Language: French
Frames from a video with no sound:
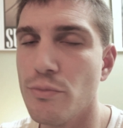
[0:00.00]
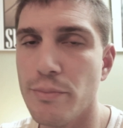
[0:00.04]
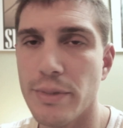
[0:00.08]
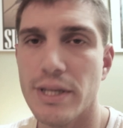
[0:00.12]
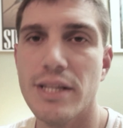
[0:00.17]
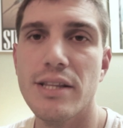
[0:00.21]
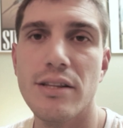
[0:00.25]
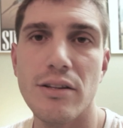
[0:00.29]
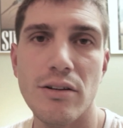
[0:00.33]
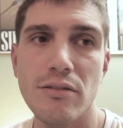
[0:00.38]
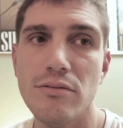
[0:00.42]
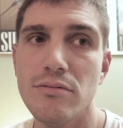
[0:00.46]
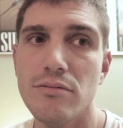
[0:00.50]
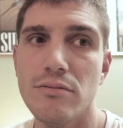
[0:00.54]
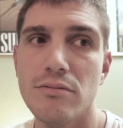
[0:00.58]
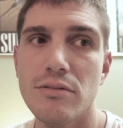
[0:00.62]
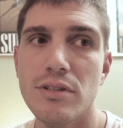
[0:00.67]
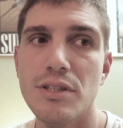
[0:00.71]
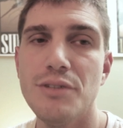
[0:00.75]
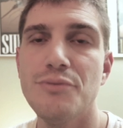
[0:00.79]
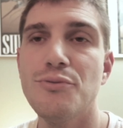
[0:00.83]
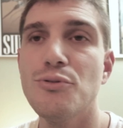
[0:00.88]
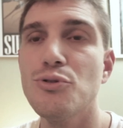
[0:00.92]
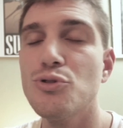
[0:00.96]
maintenant,
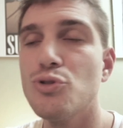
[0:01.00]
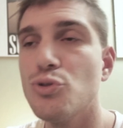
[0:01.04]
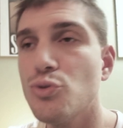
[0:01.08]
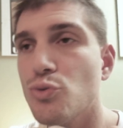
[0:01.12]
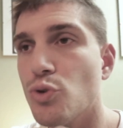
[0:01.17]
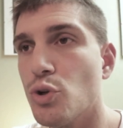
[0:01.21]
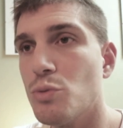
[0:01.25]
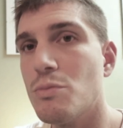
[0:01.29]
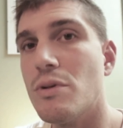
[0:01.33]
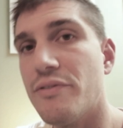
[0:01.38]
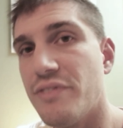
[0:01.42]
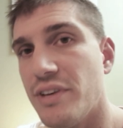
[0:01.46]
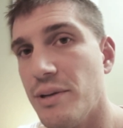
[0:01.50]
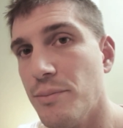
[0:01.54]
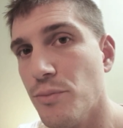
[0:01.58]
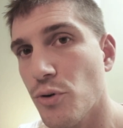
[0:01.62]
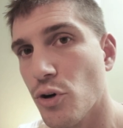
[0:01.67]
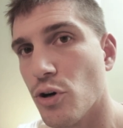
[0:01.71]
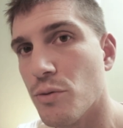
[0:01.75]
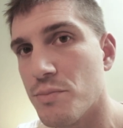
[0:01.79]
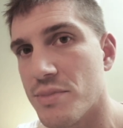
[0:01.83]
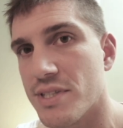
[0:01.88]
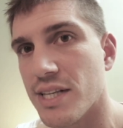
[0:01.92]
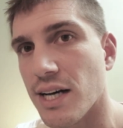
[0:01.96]
il faut que je tourne mes films
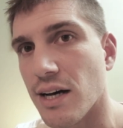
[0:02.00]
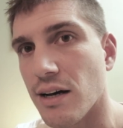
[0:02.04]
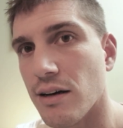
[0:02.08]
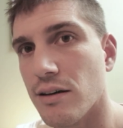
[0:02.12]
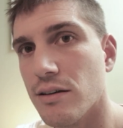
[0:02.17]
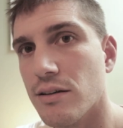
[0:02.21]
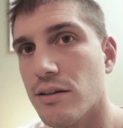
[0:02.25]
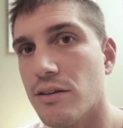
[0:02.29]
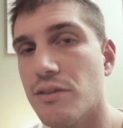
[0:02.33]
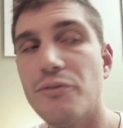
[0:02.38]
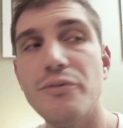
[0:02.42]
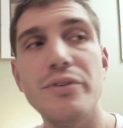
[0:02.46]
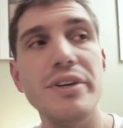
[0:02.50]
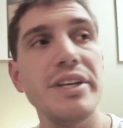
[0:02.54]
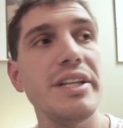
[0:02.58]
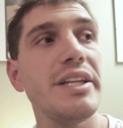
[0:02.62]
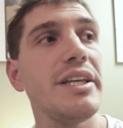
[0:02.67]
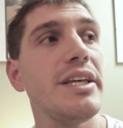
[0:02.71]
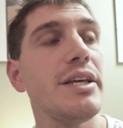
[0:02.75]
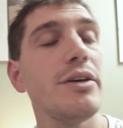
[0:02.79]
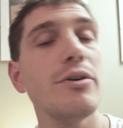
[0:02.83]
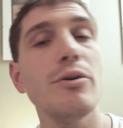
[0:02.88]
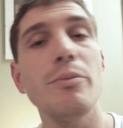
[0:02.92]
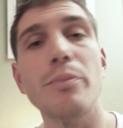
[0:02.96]
comme ça.
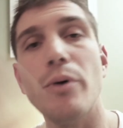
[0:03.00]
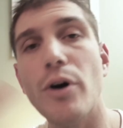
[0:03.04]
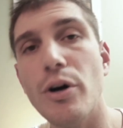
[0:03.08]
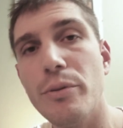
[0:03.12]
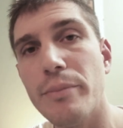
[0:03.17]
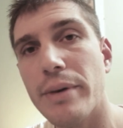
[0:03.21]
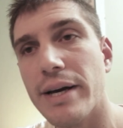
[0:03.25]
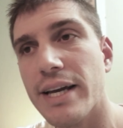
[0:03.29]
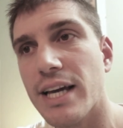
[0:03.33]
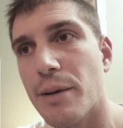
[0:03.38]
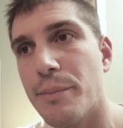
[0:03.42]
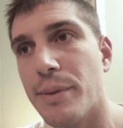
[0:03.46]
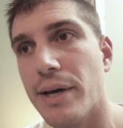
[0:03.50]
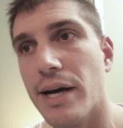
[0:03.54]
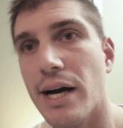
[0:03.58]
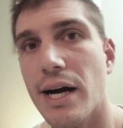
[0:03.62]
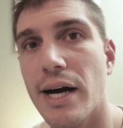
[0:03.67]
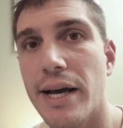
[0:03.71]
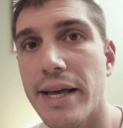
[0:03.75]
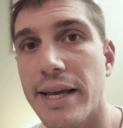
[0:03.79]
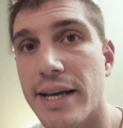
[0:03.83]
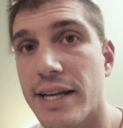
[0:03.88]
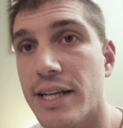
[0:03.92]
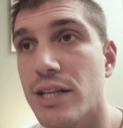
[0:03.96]
Fini, euh, prendre ma
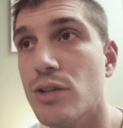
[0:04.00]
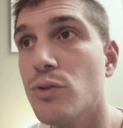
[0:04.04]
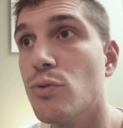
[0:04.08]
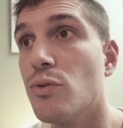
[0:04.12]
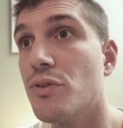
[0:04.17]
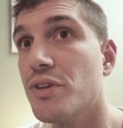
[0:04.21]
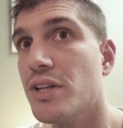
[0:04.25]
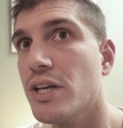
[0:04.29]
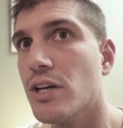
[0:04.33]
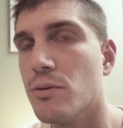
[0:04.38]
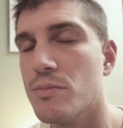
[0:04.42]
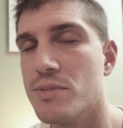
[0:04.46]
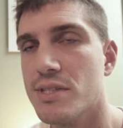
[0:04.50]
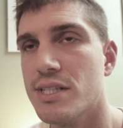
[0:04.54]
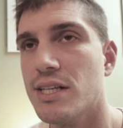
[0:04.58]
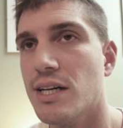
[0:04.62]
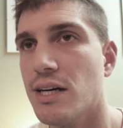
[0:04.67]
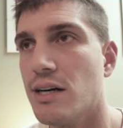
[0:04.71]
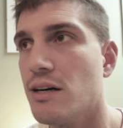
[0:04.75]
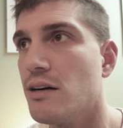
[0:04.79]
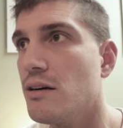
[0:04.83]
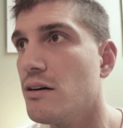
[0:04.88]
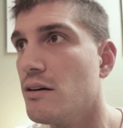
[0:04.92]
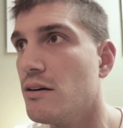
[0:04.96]
caméra et aller tourner comme
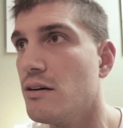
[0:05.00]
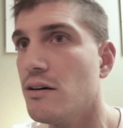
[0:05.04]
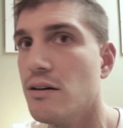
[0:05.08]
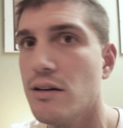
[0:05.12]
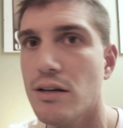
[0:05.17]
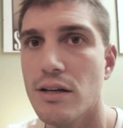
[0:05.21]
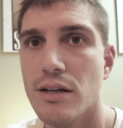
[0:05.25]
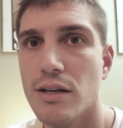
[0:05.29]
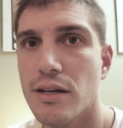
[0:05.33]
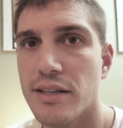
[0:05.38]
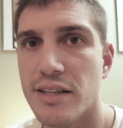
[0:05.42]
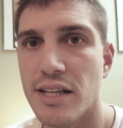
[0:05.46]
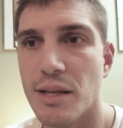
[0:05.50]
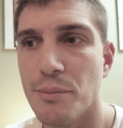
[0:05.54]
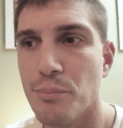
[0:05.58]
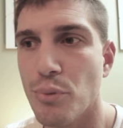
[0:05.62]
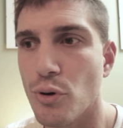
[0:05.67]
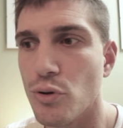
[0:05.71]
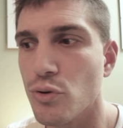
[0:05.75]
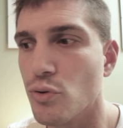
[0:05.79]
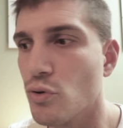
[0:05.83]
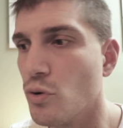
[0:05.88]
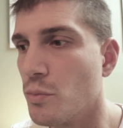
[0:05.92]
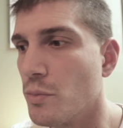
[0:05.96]
ça euh,
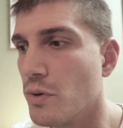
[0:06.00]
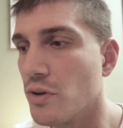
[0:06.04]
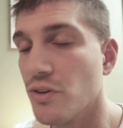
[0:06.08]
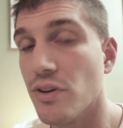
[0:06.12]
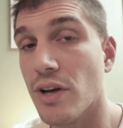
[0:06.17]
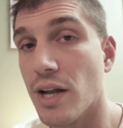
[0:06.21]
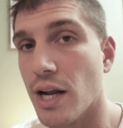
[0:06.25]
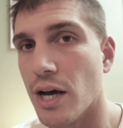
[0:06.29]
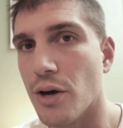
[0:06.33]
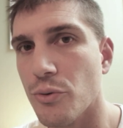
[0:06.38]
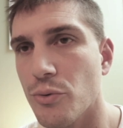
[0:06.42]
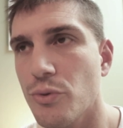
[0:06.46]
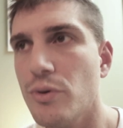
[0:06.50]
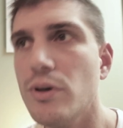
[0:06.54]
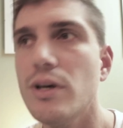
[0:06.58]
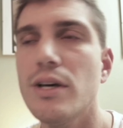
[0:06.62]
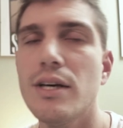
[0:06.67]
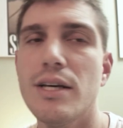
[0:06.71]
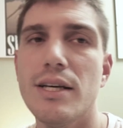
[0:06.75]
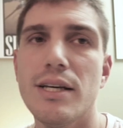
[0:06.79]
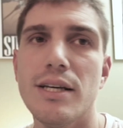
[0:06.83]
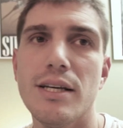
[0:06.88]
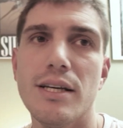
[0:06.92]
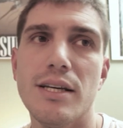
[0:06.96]
n'importe comment dans la rue,
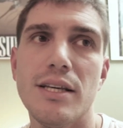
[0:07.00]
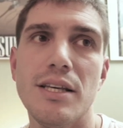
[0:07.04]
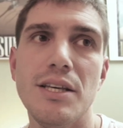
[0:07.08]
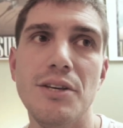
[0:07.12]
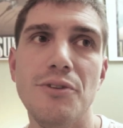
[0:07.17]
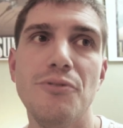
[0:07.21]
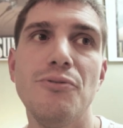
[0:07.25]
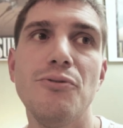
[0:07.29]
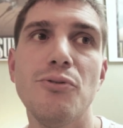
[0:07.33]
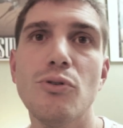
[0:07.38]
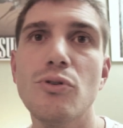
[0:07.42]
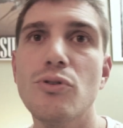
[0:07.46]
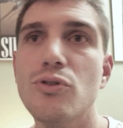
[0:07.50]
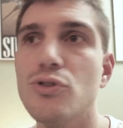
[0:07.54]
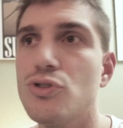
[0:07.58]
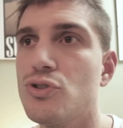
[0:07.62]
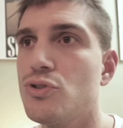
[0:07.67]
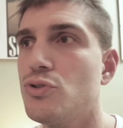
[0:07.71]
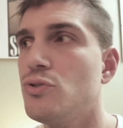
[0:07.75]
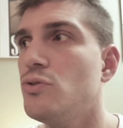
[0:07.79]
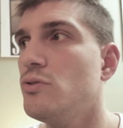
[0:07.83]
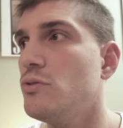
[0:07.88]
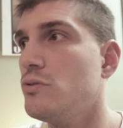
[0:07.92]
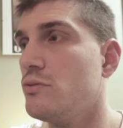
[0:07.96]
il faut que
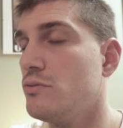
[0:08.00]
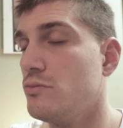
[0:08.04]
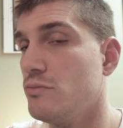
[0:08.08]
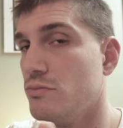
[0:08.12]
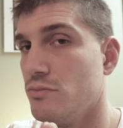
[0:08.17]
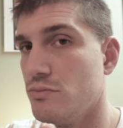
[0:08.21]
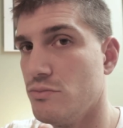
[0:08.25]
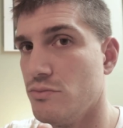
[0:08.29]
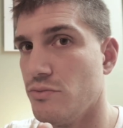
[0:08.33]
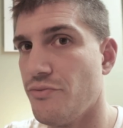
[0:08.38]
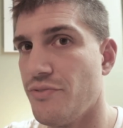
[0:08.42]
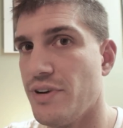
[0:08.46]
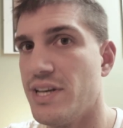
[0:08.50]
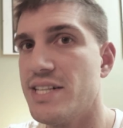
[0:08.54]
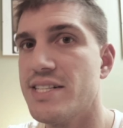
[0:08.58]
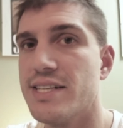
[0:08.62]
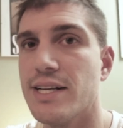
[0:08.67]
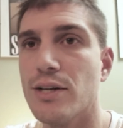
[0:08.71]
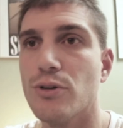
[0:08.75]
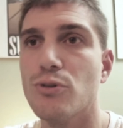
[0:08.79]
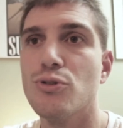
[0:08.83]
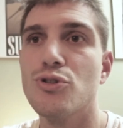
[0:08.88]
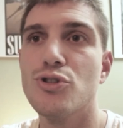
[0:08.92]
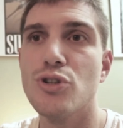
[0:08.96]
je fasse
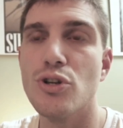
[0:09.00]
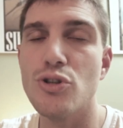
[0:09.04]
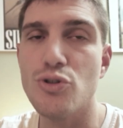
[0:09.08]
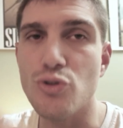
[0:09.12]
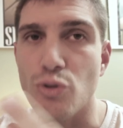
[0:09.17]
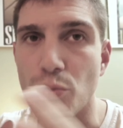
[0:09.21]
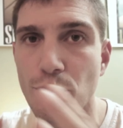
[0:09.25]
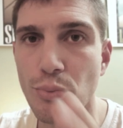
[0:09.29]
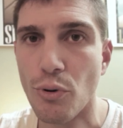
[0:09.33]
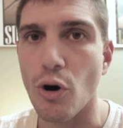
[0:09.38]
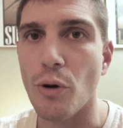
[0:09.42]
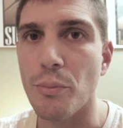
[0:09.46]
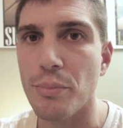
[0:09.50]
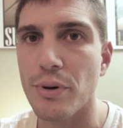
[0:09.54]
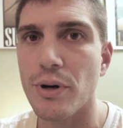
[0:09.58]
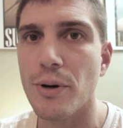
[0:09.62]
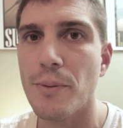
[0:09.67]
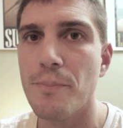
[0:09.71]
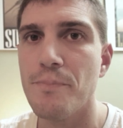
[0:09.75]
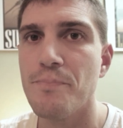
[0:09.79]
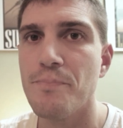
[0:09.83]
quelque chose de propre.